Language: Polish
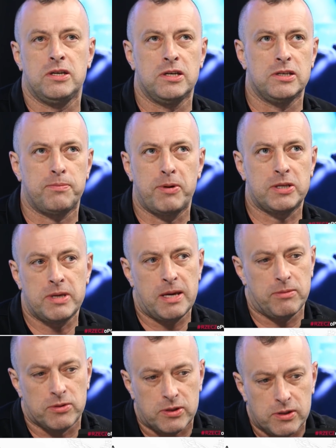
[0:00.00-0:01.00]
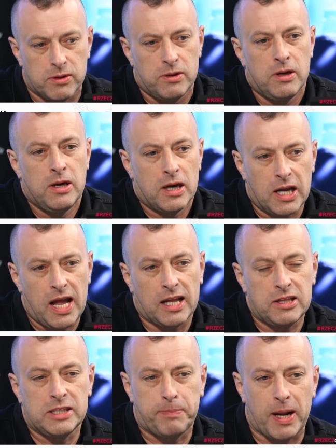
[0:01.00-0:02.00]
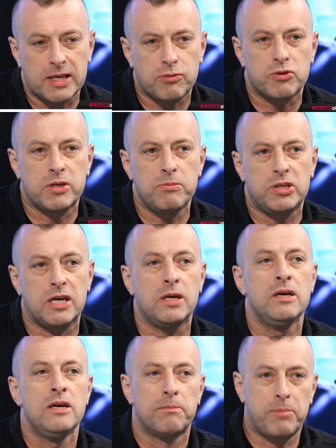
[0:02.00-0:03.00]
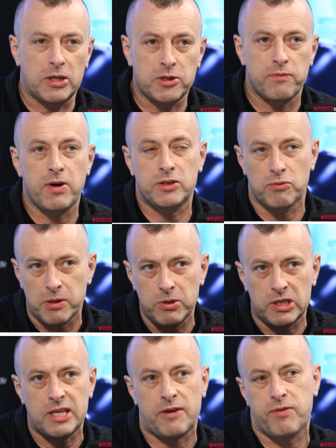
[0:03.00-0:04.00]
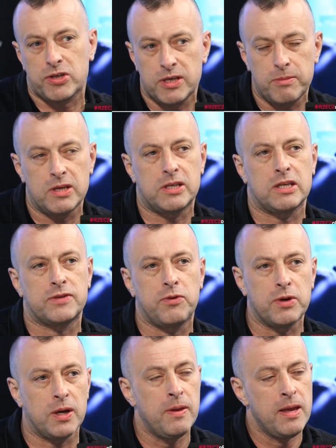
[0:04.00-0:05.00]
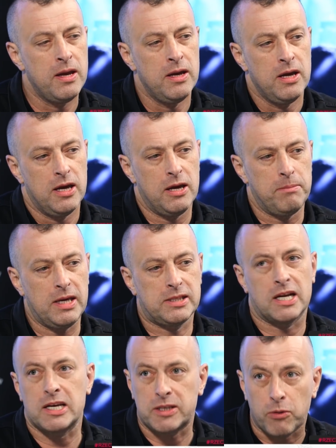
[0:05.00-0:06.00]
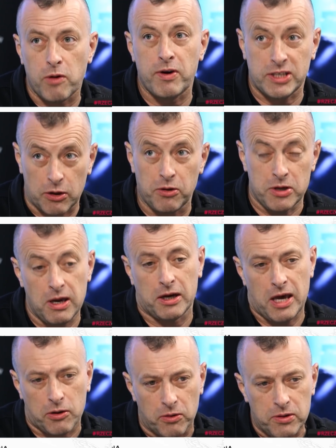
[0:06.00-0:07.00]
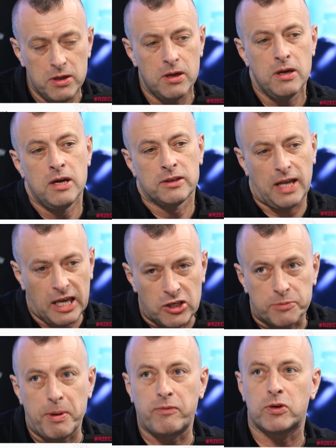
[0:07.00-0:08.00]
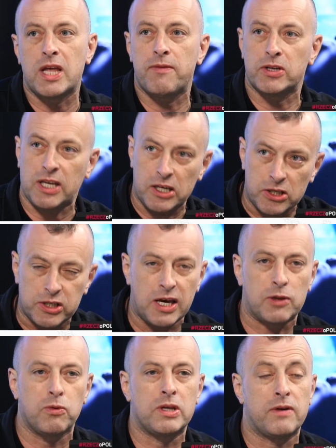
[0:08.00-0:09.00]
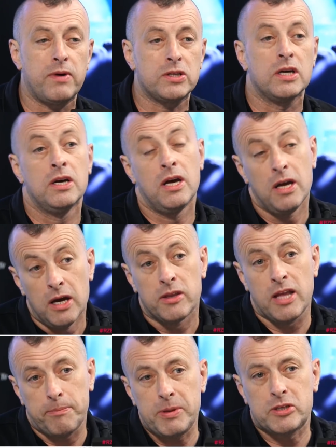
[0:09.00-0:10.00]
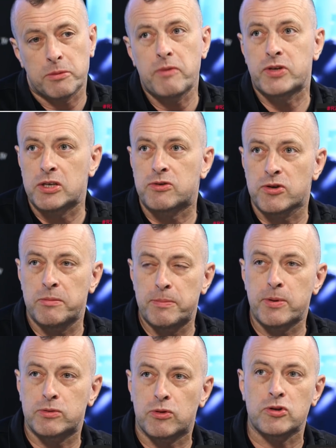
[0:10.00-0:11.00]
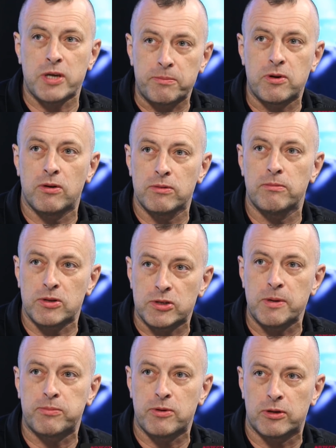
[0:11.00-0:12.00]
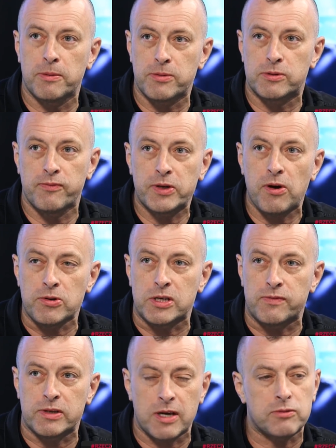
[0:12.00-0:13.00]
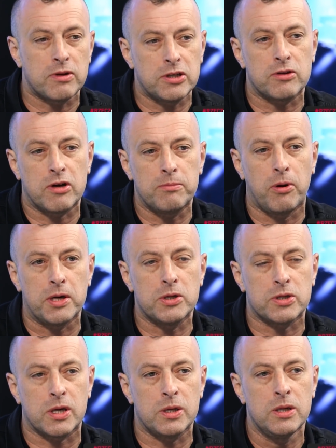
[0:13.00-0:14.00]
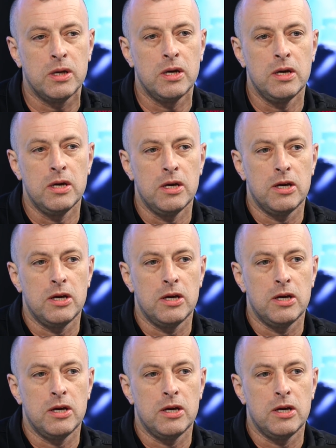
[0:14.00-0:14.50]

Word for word: z, z, powiedzmy, nie wiem, no, z Irlandii, z pracy, uczymy się pracować, uczymy się tak właśnie mniej więcej te swoje miejsca restaurować jak oni, jak, jak oni. Takie też piwo dawać, takie też jadło dawać. Napis no robi wszystko, żeby po prostu to szybko, bardzo szybko to po prostu wykończyć więc ja tutaj się trochę boję, że